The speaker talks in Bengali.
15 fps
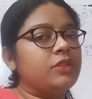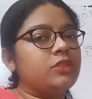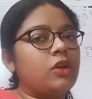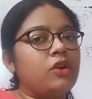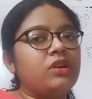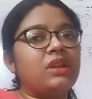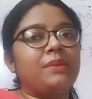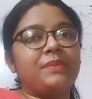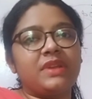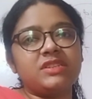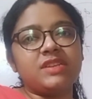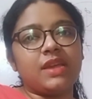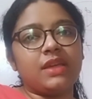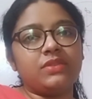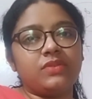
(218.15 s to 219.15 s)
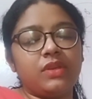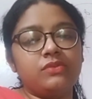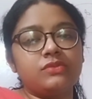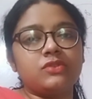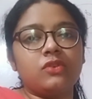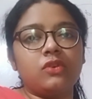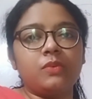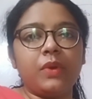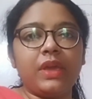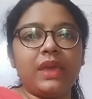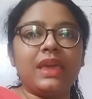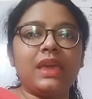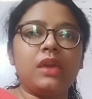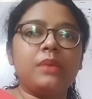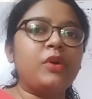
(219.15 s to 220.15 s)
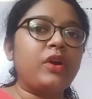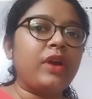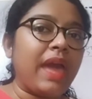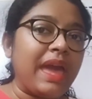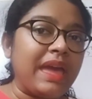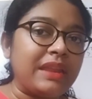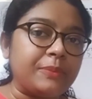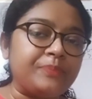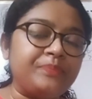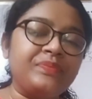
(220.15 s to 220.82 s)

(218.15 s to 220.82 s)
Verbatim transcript: তখন আমরা সেক্ষেত্রে ইউজ করব এ এবং অ্যান